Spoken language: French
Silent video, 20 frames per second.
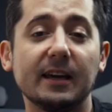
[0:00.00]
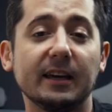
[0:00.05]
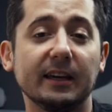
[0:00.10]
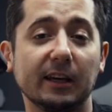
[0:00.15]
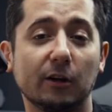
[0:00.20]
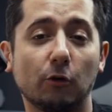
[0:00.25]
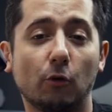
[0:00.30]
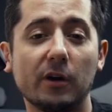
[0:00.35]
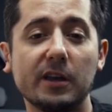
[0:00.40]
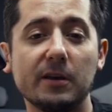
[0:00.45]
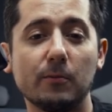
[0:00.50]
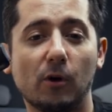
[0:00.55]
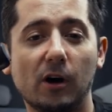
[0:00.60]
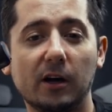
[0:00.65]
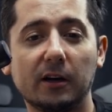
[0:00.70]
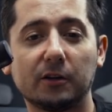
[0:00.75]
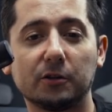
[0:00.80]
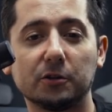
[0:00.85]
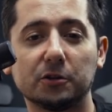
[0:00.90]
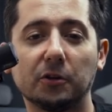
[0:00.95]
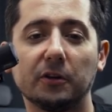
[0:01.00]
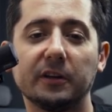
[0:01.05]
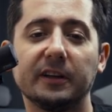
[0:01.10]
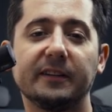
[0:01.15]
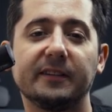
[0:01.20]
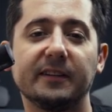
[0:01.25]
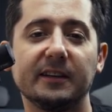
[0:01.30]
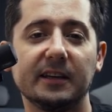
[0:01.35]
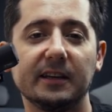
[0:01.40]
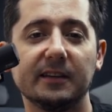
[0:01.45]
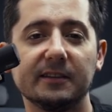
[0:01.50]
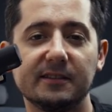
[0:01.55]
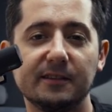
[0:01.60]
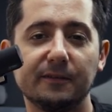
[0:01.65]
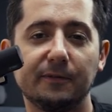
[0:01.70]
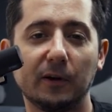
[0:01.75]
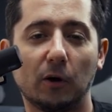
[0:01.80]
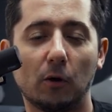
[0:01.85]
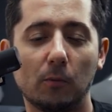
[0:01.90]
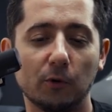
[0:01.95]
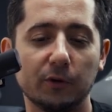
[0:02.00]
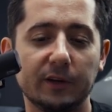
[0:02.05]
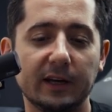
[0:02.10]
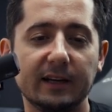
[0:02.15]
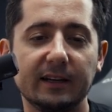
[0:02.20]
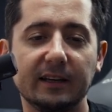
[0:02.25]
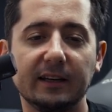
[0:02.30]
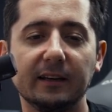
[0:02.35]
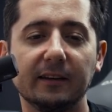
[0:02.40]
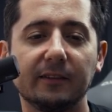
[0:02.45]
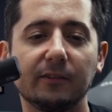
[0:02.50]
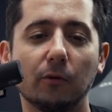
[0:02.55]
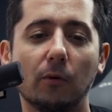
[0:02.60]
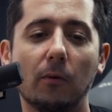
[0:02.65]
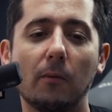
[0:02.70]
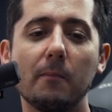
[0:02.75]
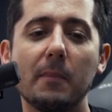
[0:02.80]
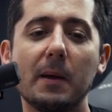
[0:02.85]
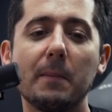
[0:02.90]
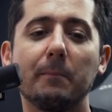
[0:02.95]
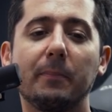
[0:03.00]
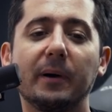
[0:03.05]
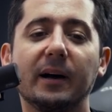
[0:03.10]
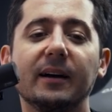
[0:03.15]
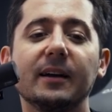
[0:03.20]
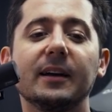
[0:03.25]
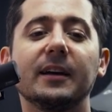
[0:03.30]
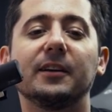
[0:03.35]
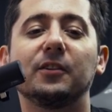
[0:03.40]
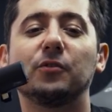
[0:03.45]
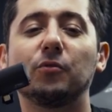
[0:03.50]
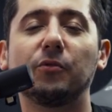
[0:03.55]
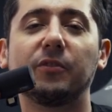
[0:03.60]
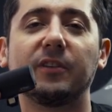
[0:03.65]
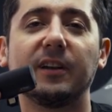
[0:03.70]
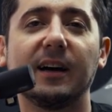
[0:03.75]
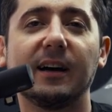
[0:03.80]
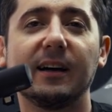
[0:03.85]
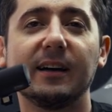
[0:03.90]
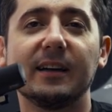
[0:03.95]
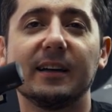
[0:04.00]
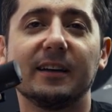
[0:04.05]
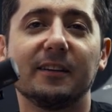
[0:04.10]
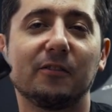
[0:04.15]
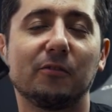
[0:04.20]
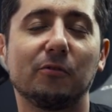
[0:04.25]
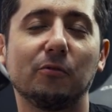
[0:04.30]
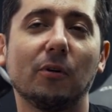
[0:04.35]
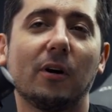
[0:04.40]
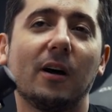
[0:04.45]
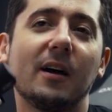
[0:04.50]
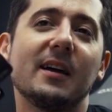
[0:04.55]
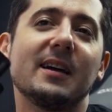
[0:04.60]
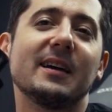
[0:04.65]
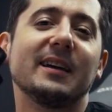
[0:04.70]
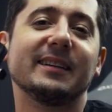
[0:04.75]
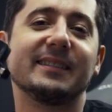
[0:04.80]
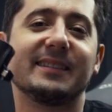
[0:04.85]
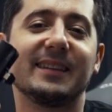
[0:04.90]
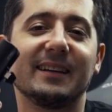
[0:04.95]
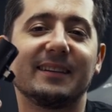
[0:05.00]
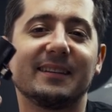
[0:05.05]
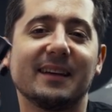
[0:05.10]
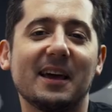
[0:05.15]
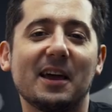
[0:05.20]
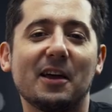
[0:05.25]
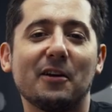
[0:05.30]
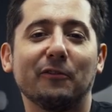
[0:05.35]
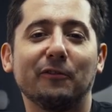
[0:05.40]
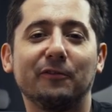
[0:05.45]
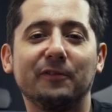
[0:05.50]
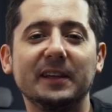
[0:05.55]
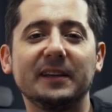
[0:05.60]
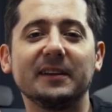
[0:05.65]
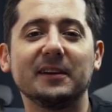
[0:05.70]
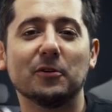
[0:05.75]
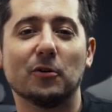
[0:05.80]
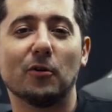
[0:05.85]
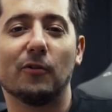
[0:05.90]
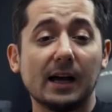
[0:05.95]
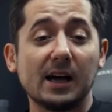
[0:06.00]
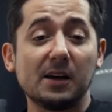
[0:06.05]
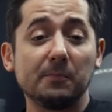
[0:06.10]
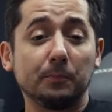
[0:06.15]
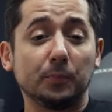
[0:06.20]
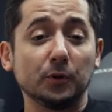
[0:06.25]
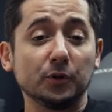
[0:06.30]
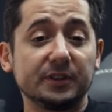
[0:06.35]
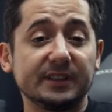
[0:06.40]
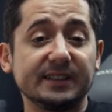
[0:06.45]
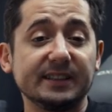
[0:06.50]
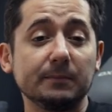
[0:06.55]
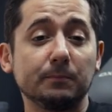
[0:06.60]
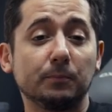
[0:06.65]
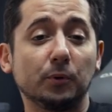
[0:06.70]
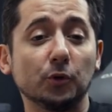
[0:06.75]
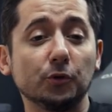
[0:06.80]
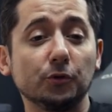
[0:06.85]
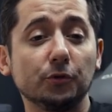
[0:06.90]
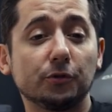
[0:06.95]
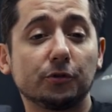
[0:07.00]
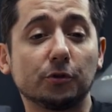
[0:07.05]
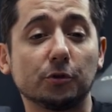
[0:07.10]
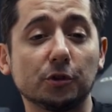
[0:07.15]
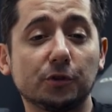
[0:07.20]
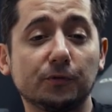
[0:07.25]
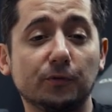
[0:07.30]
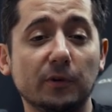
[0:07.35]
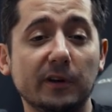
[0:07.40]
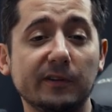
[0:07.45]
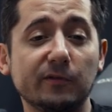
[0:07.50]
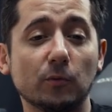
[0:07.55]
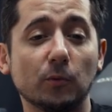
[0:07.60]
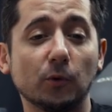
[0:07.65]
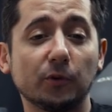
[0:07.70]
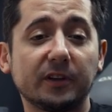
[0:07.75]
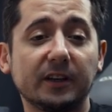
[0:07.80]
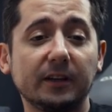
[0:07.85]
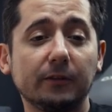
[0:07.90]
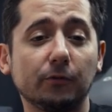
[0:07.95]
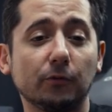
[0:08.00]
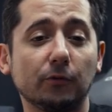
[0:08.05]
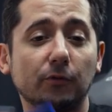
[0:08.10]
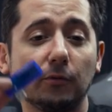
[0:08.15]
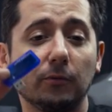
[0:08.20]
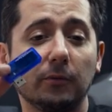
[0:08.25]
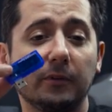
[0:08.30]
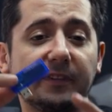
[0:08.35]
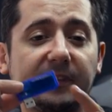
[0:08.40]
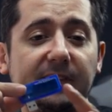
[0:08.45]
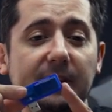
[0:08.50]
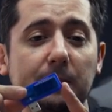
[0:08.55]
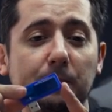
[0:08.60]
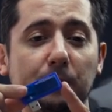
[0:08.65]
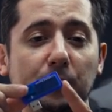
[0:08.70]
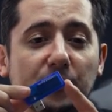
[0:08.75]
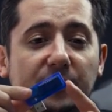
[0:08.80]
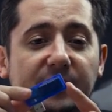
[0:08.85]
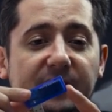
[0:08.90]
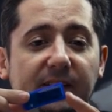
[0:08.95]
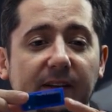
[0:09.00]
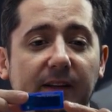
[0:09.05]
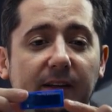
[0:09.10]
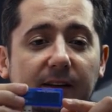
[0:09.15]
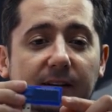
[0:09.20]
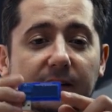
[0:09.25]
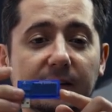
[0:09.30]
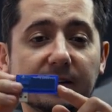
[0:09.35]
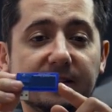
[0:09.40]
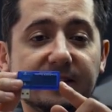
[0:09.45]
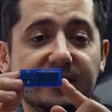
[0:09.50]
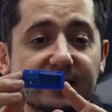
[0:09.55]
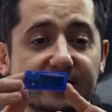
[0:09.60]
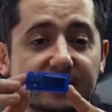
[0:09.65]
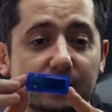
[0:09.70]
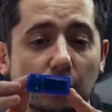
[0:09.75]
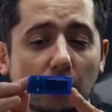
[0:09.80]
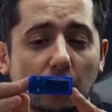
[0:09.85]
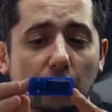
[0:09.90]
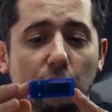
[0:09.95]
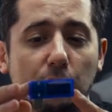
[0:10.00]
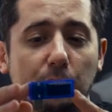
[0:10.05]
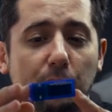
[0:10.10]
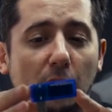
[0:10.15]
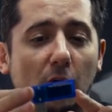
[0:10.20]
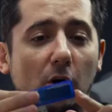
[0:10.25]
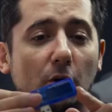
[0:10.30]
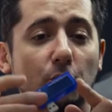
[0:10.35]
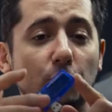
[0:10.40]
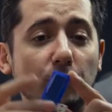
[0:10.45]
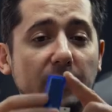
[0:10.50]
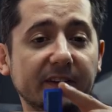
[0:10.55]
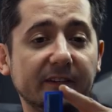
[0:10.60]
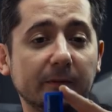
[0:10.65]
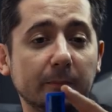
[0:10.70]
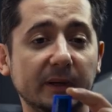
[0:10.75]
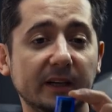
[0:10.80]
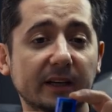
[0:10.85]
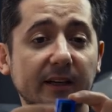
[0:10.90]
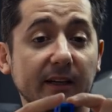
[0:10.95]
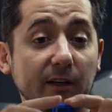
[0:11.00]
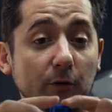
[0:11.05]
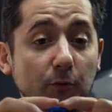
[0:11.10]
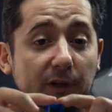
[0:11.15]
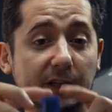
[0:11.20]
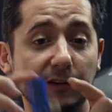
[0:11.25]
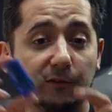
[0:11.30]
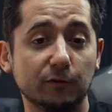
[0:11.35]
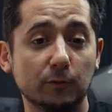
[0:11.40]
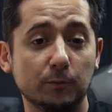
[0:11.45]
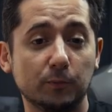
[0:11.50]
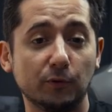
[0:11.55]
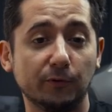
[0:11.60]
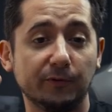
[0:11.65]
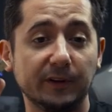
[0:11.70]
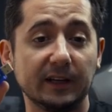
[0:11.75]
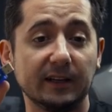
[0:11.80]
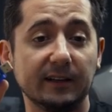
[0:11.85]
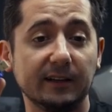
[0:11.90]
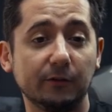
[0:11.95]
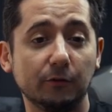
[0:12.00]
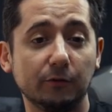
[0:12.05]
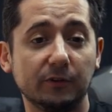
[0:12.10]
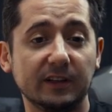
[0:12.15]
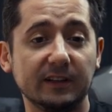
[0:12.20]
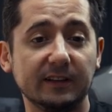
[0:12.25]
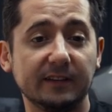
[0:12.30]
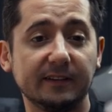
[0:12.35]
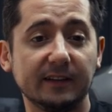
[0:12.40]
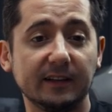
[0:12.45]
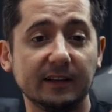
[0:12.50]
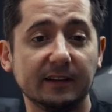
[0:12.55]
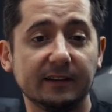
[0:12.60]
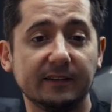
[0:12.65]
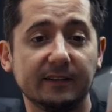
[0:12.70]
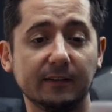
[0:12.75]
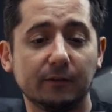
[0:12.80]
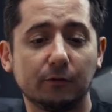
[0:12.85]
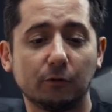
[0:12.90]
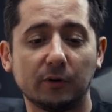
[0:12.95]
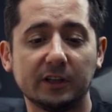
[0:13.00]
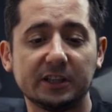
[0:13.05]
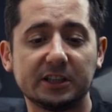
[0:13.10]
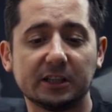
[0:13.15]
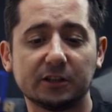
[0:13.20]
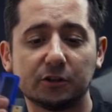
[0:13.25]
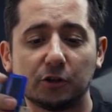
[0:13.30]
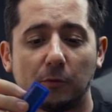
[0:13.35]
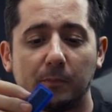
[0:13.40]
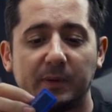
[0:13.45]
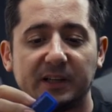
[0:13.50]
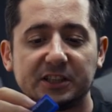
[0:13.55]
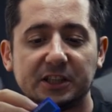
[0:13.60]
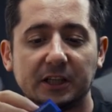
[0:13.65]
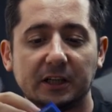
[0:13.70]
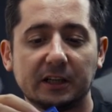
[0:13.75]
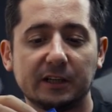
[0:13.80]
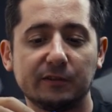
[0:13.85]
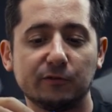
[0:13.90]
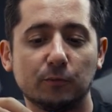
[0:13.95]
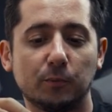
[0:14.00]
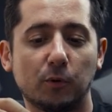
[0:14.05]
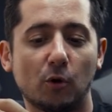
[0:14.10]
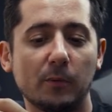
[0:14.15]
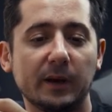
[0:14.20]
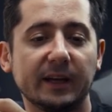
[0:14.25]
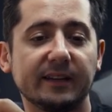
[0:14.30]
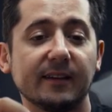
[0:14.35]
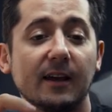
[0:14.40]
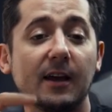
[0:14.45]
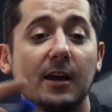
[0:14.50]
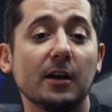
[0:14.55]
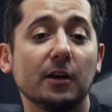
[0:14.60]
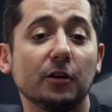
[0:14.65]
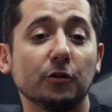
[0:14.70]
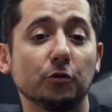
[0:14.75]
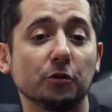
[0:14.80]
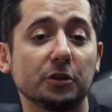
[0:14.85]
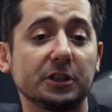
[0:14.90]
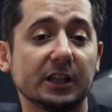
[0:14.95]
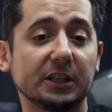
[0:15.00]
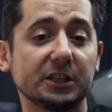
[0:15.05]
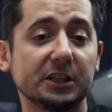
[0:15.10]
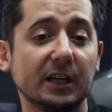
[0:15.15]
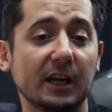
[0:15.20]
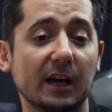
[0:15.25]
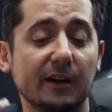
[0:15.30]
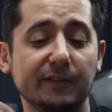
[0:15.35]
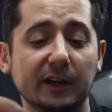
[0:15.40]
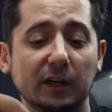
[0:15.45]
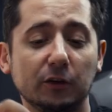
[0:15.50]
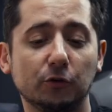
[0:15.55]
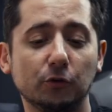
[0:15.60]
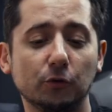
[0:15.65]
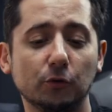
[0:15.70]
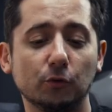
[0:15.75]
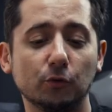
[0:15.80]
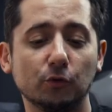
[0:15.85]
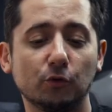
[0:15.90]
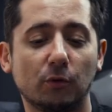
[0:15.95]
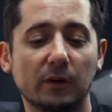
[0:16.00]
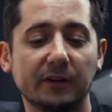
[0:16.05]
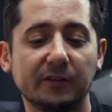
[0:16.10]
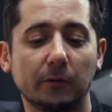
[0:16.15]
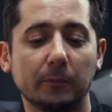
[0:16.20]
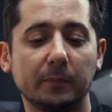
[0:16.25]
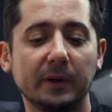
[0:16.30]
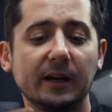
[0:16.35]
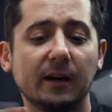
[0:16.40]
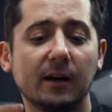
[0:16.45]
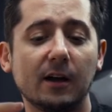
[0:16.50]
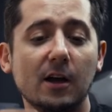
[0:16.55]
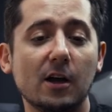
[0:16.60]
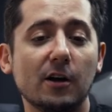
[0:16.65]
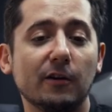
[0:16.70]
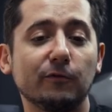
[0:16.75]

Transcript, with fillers: Et croyez-moi que j'en ai essayé différents modèles et ils sont même pas tous là sur cette vidéo. Un petit bonus que je voulais vous montrer, ce sont ces petits euh, testeurs de port USB. Et oui, vous pouvez les utiliser ici sur les chargeurs pas chers qui vous promettent de charger avec 2 ou 3 ampères.